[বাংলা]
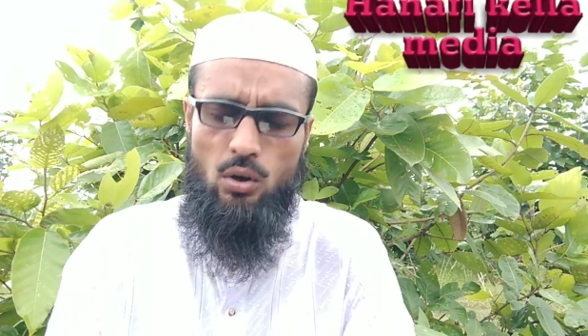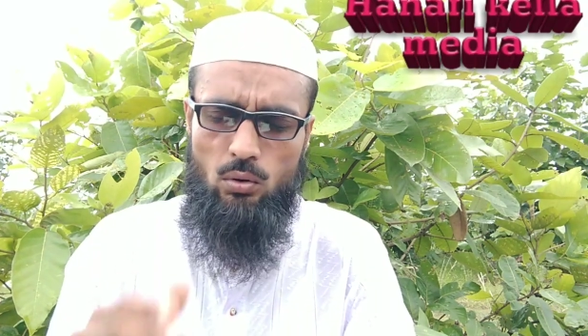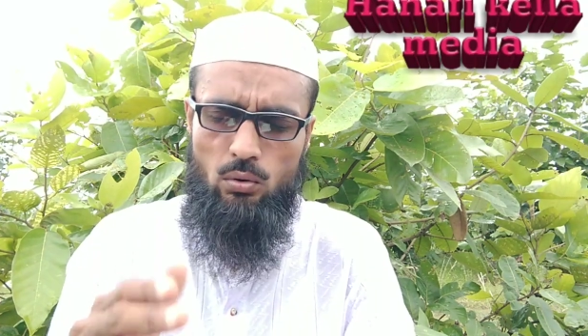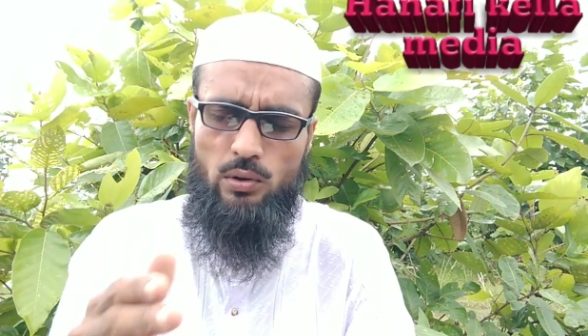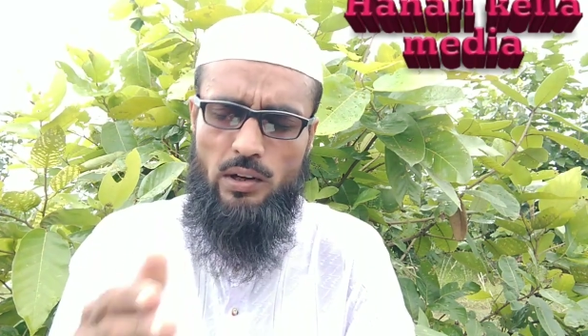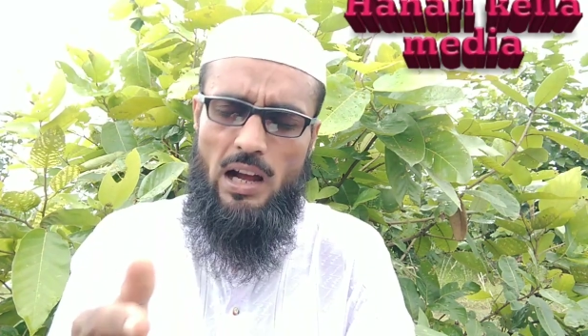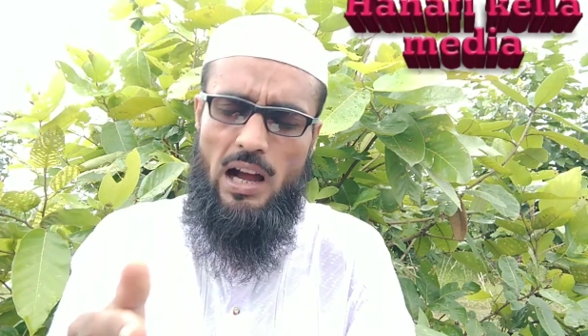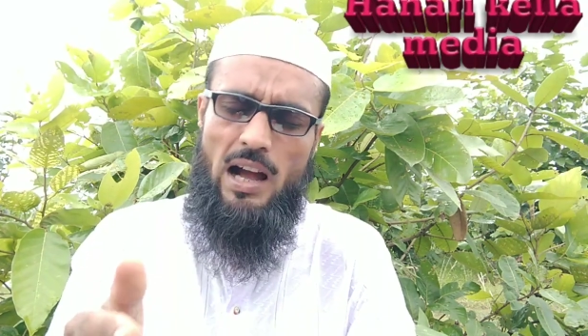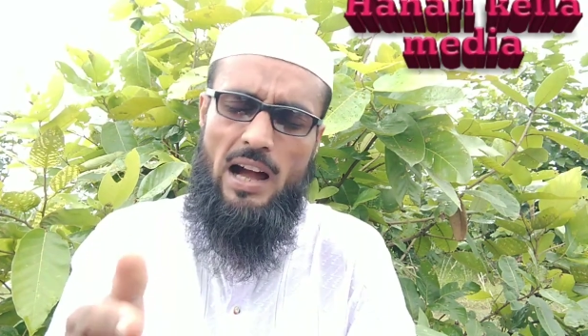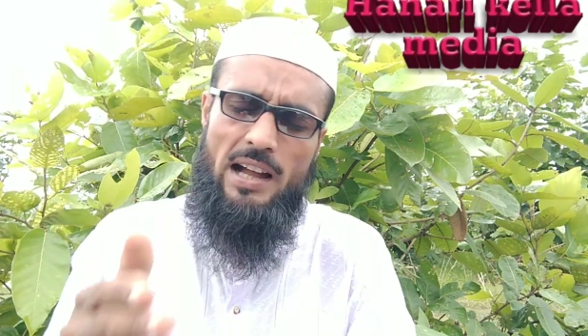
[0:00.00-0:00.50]

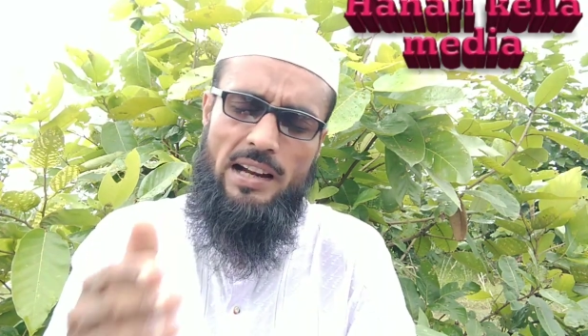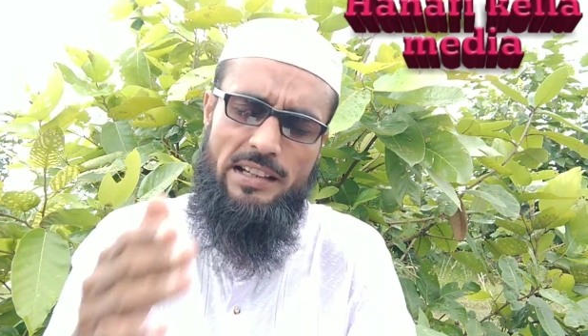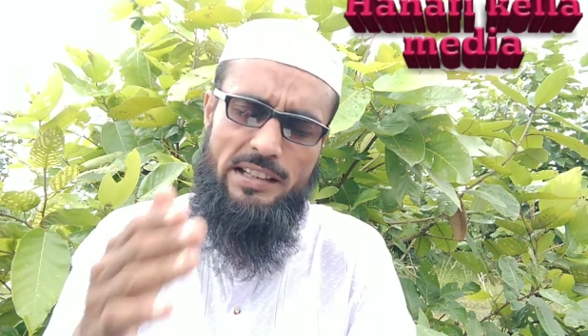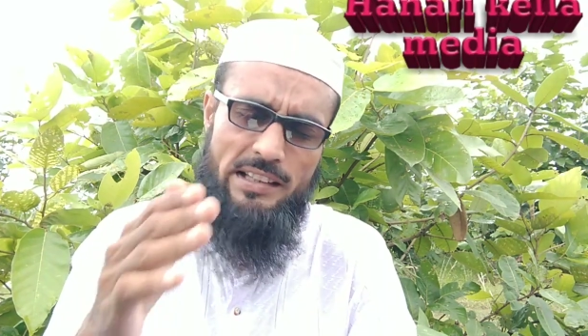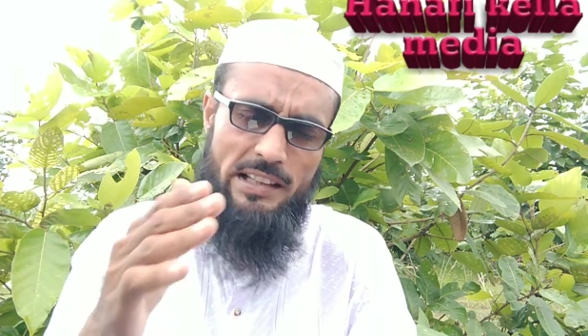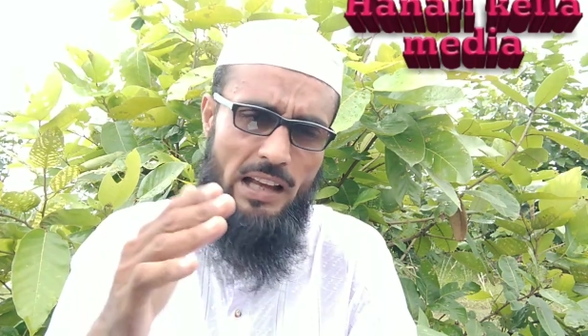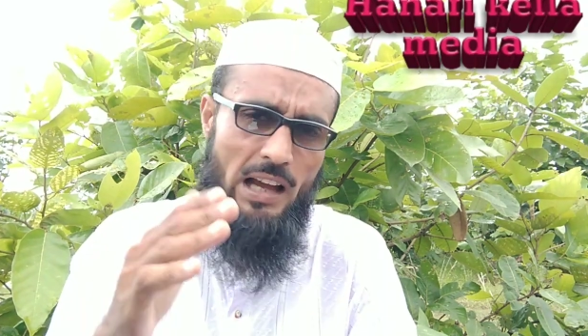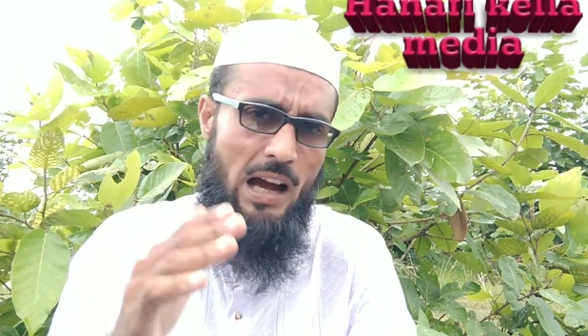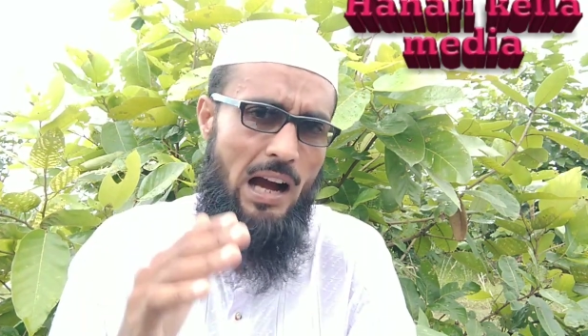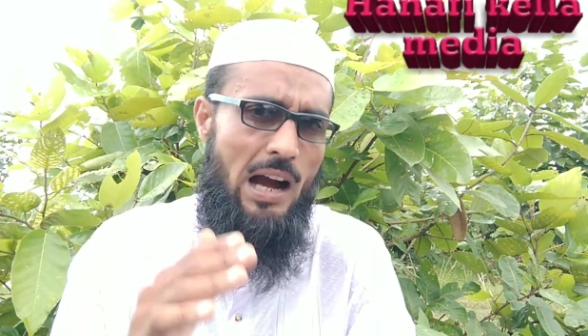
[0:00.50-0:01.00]

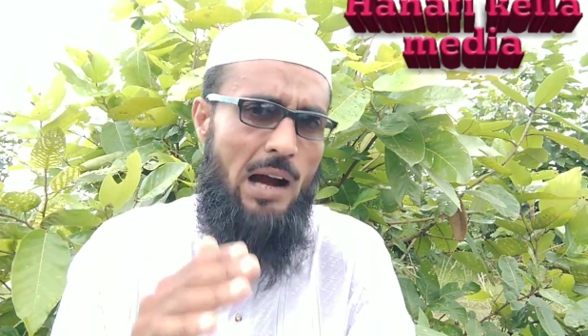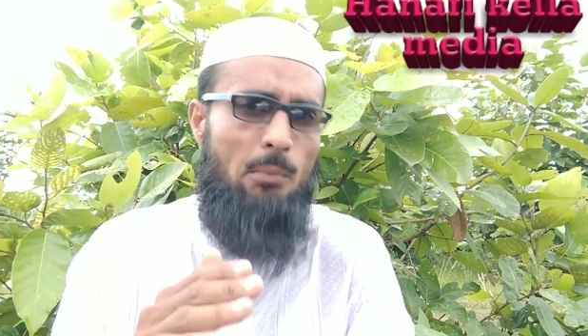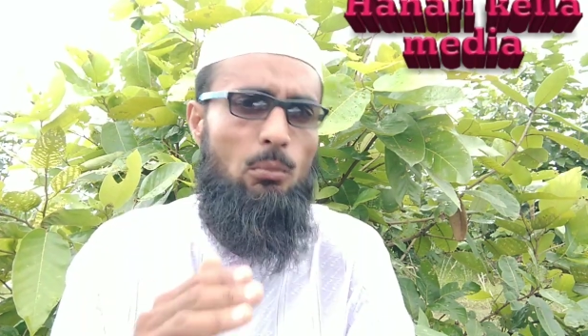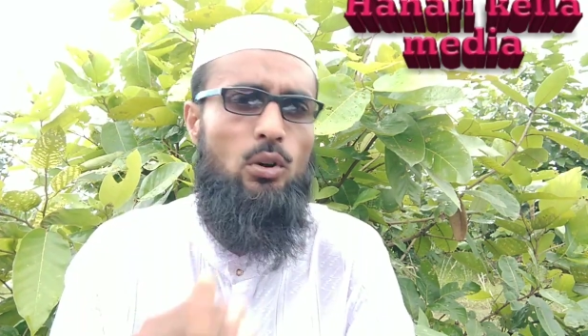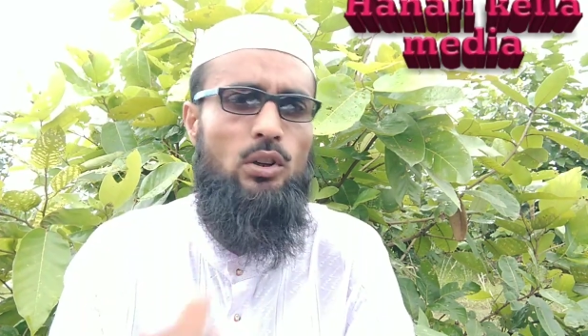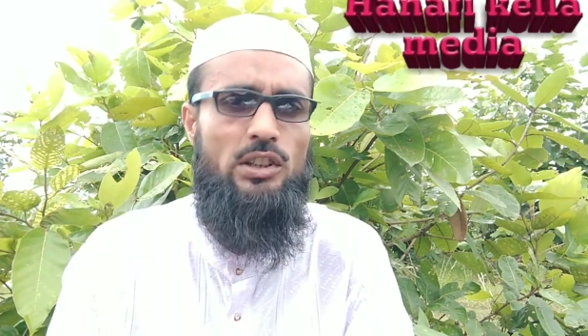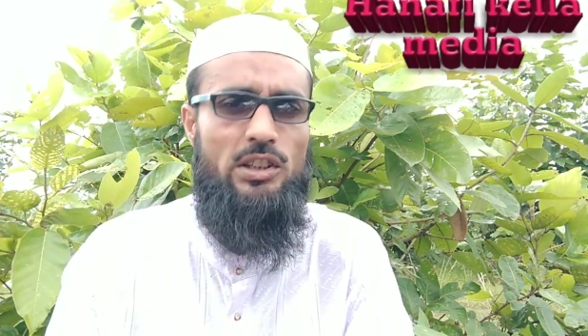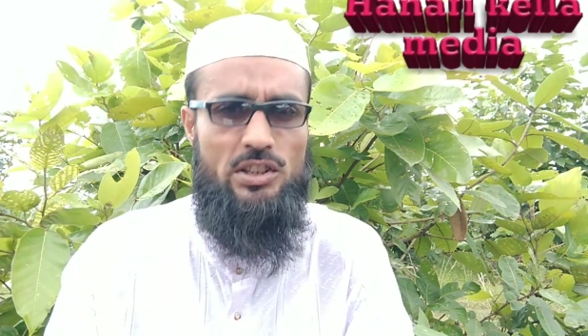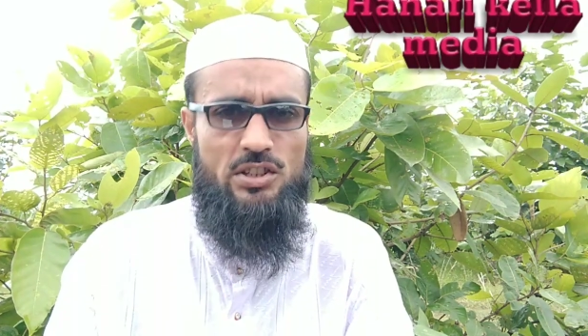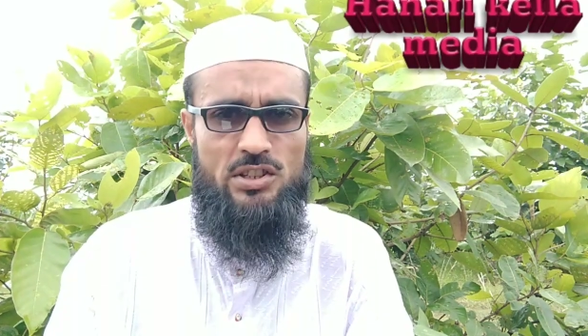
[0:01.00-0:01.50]
কোরআনি
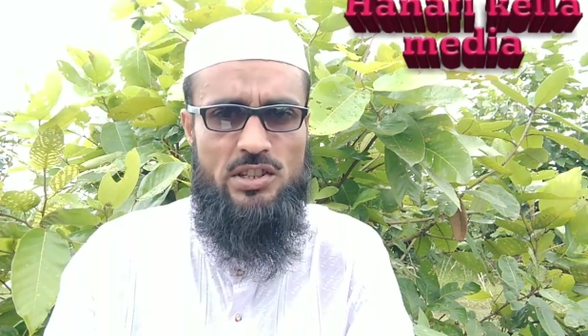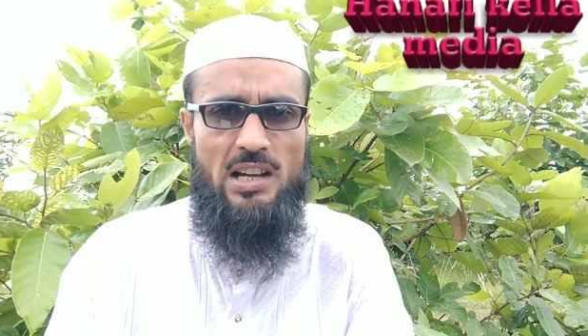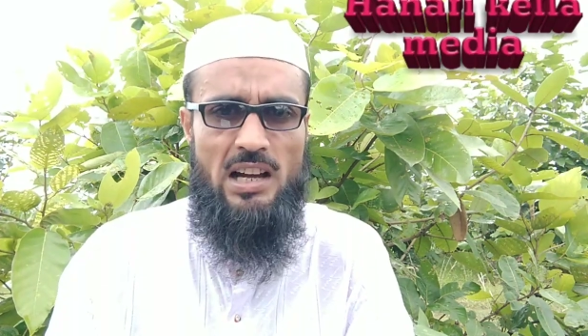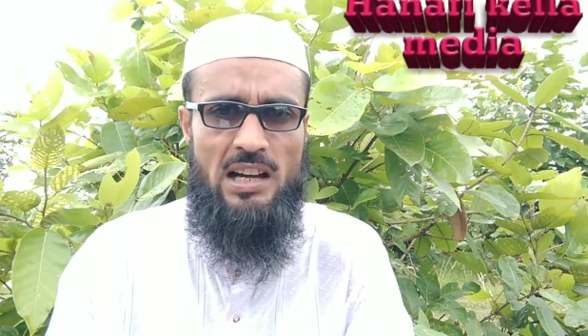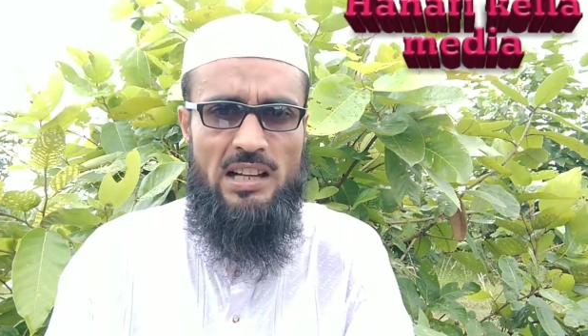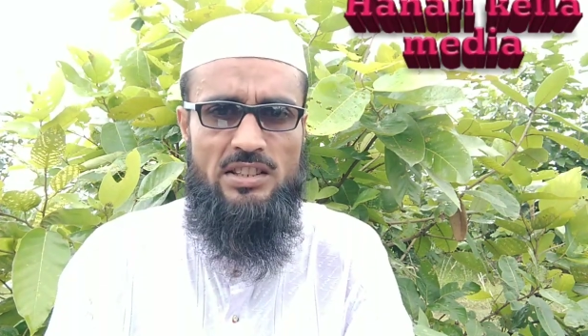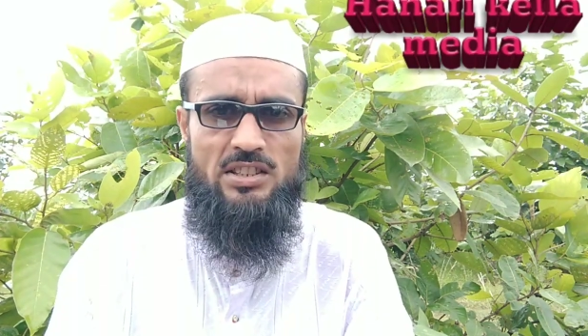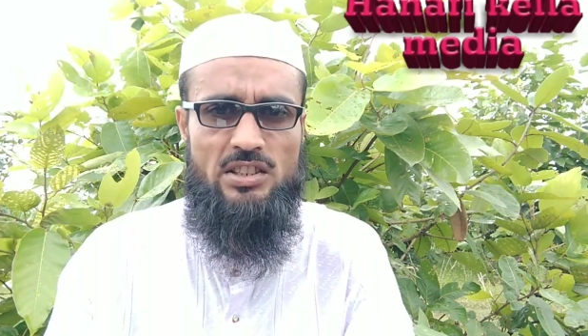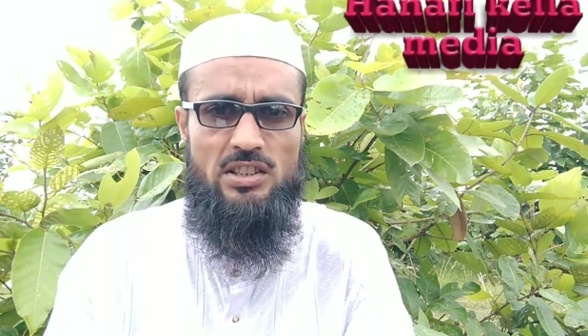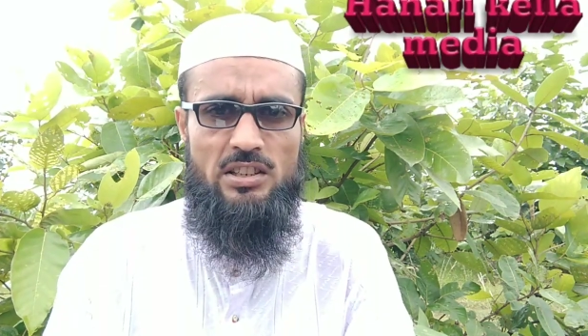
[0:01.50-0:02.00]
আমলের
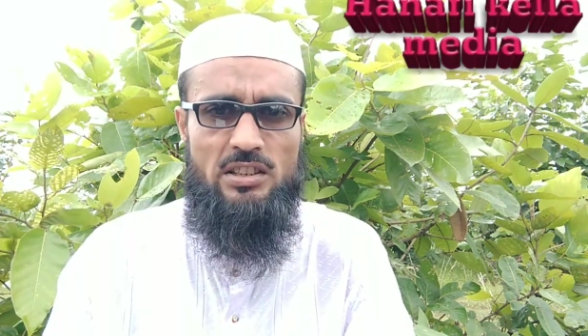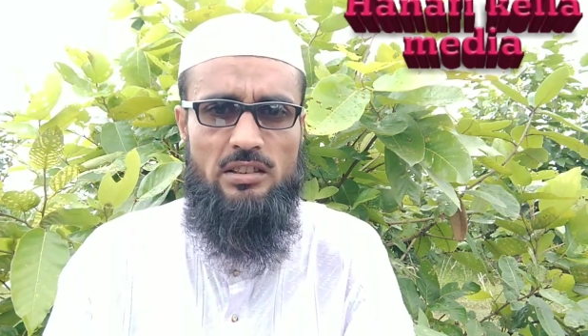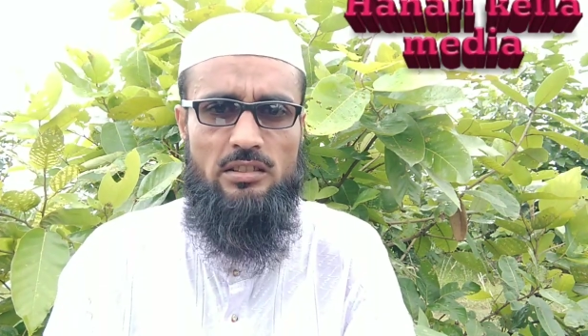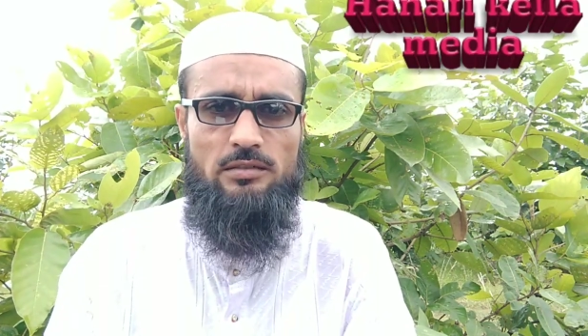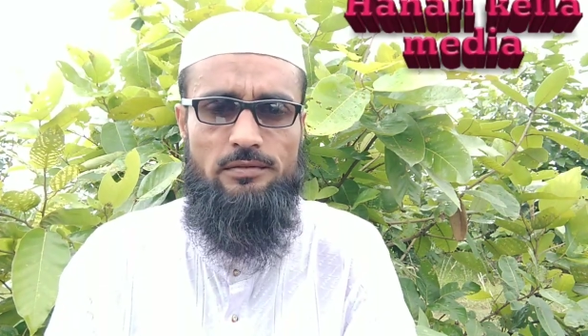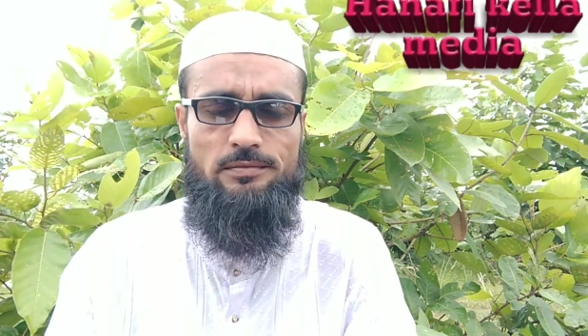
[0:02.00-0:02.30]
সাহায্যে